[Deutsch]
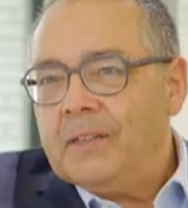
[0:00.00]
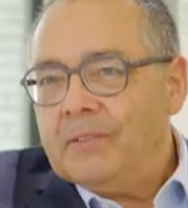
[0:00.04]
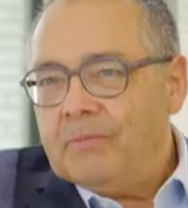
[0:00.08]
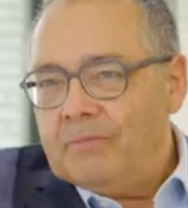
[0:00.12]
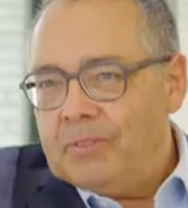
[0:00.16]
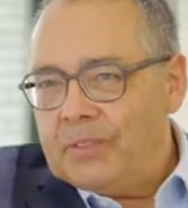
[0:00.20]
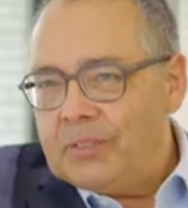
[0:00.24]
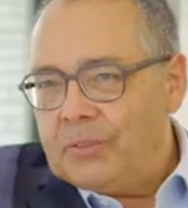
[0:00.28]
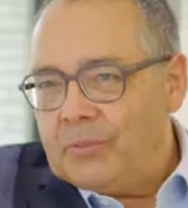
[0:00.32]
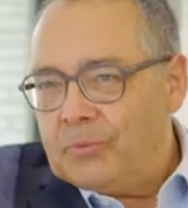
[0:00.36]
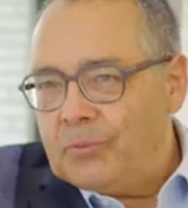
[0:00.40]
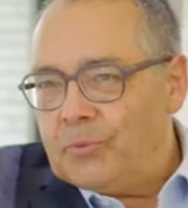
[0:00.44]

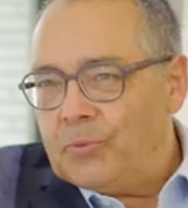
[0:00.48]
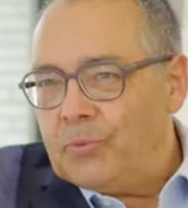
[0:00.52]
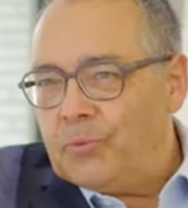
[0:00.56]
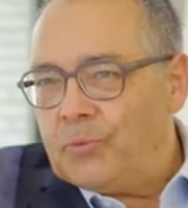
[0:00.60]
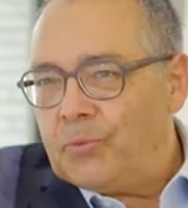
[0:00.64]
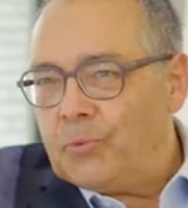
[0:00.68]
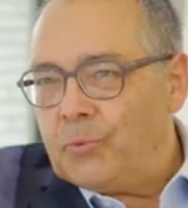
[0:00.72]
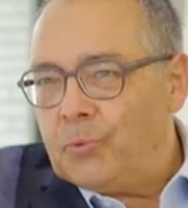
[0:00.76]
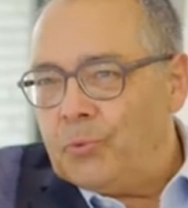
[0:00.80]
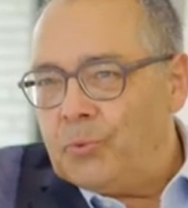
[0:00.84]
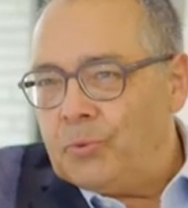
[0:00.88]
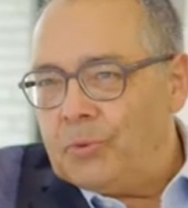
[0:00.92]
Wissen zu
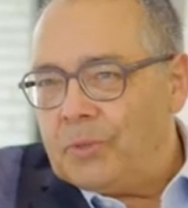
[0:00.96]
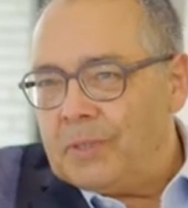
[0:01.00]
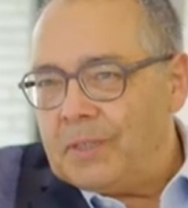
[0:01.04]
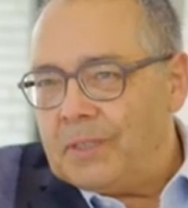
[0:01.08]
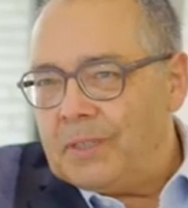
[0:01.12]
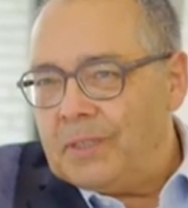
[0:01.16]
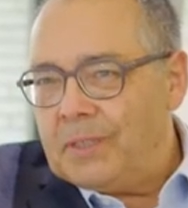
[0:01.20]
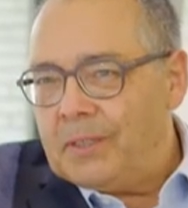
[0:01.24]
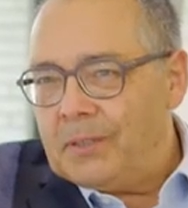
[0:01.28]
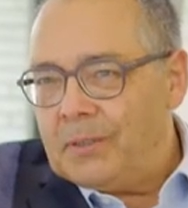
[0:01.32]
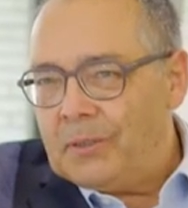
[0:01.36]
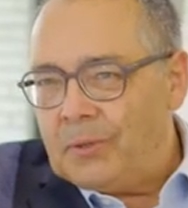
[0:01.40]

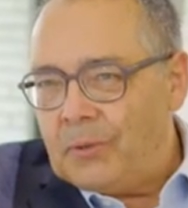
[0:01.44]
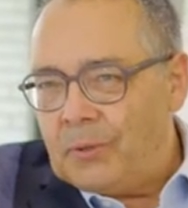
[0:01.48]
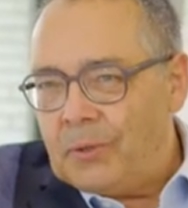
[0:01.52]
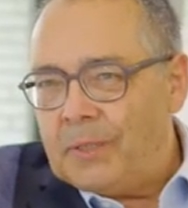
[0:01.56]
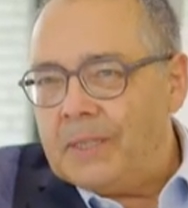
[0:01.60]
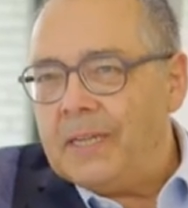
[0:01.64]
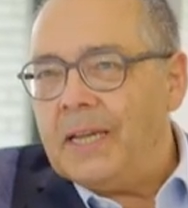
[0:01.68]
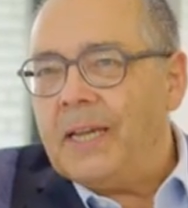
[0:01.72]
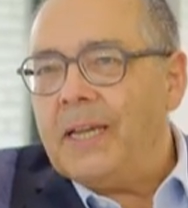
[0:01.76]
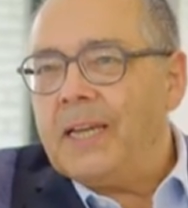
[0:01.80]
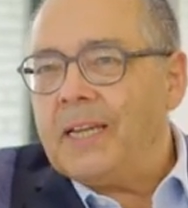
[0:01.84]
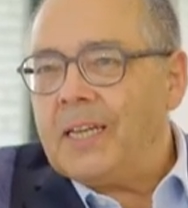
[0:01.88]
suchen,
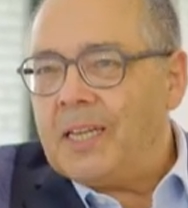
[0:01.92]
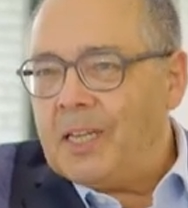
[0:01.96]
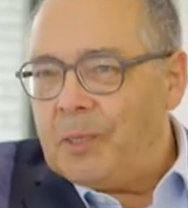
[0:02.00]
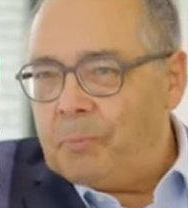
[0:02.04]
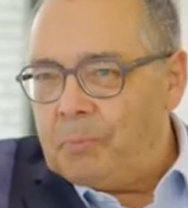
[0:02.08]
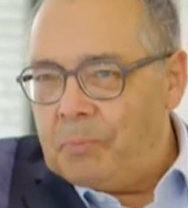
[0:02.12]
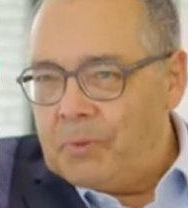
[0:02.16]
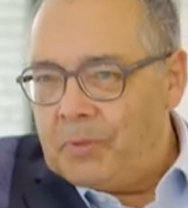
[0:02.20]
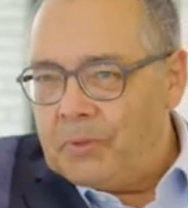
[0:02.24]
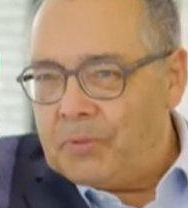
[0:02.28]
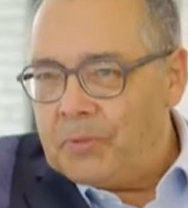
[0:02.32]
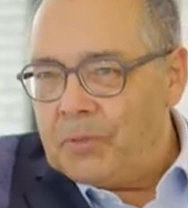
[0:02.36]
neue
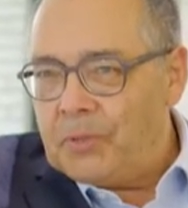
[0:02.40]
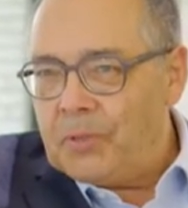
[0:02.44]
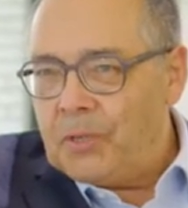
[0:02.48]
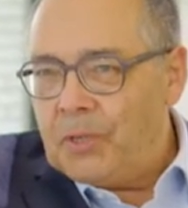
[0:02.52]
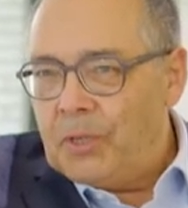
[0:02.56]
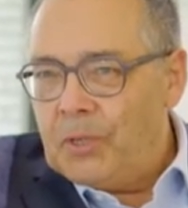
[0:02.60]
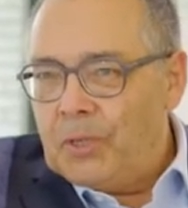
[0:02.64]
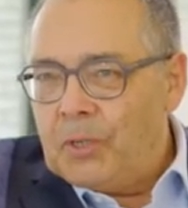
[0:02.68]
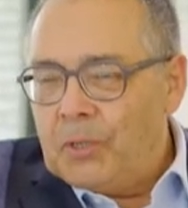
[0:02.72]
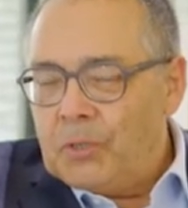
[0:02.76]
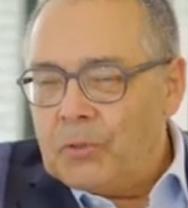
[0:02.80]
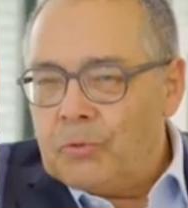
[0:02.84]
Ergebnisse
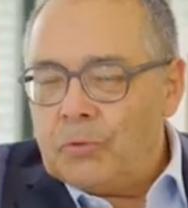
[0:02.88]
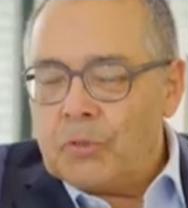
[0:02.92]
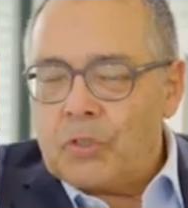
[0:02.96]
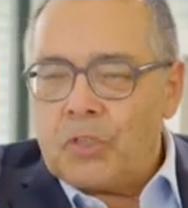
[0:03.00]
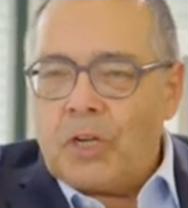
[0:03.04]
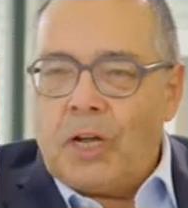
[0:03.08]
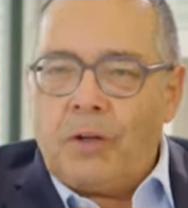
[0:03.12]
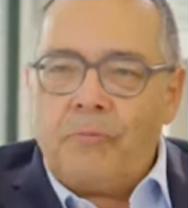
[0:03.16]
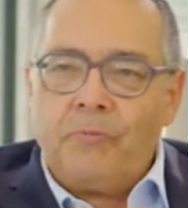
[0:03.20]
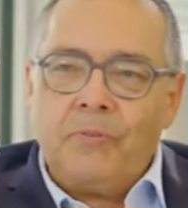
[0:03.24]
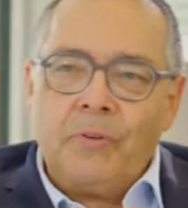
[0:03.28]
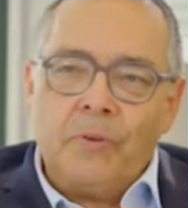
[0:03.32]
zu
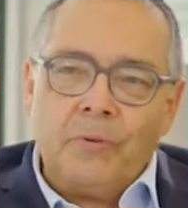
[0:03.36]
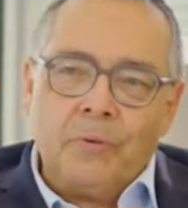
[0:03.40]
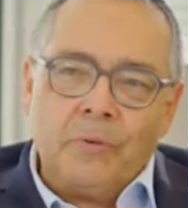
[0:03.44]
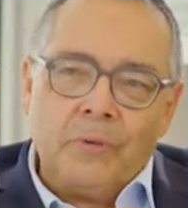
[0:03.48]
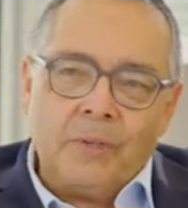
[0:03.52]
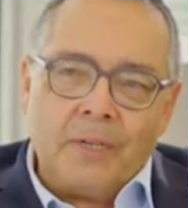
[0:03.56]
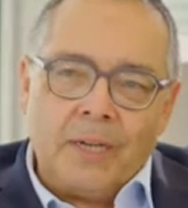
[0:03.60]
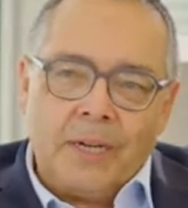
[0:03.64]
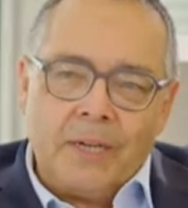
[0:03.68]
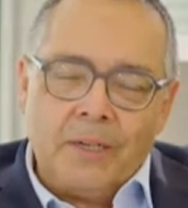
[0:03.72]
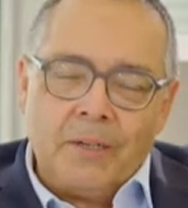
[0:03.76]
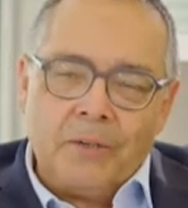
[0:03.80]
schaffen
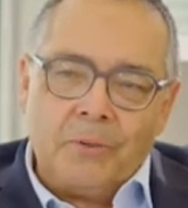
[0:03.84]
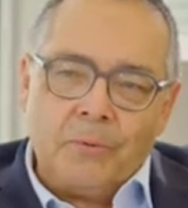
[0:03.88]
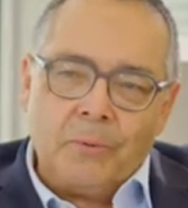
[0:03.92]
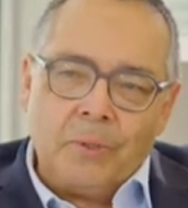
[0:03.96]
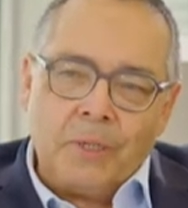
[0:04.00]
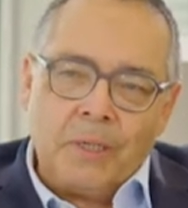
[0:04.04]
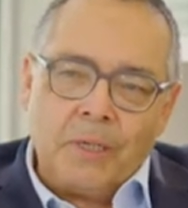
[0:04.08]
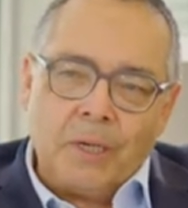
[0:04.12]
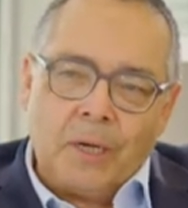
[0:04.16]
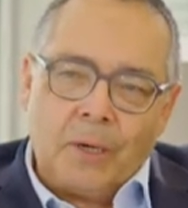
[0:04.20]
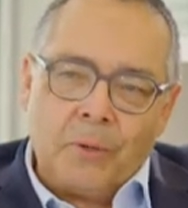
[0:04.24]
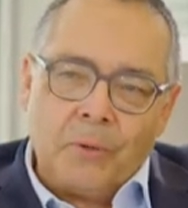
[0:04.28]
und eine
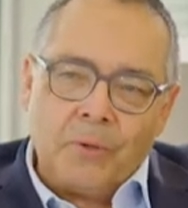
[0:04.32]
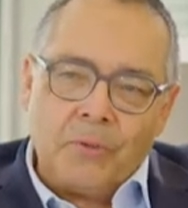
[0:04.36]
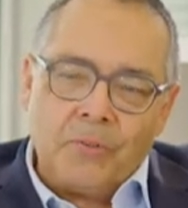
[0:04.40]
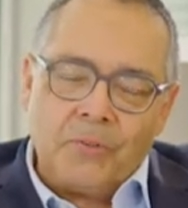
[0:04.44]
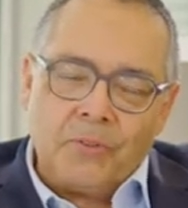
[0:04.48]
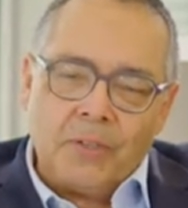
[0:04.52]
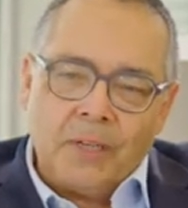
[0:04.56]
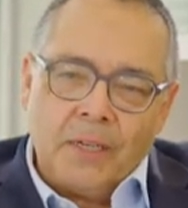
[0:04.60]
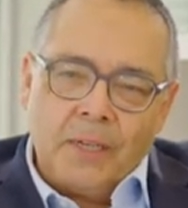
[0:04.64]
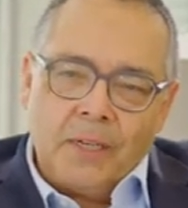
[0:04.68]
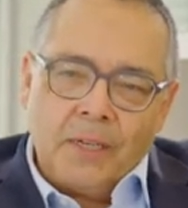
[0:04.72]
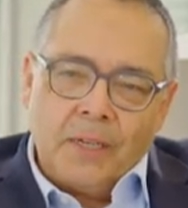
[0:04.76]

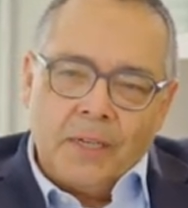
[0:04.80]
durchaus